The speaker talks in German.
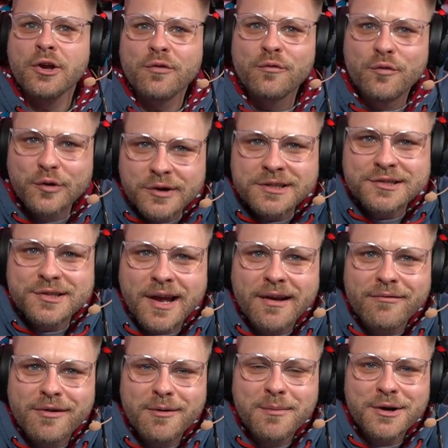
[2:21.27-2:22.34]
würde ich dir
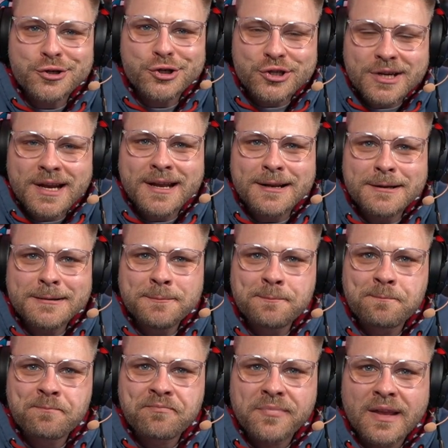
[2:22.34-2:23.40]
einfach mal schnell
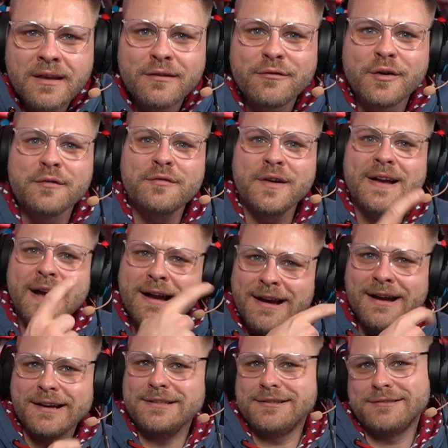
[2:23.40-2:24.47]
von
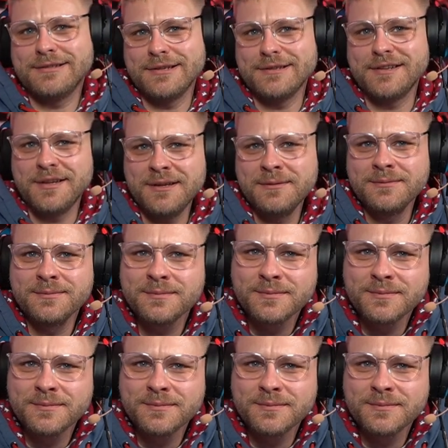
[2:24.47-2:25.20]
Vergangenheitsdizzy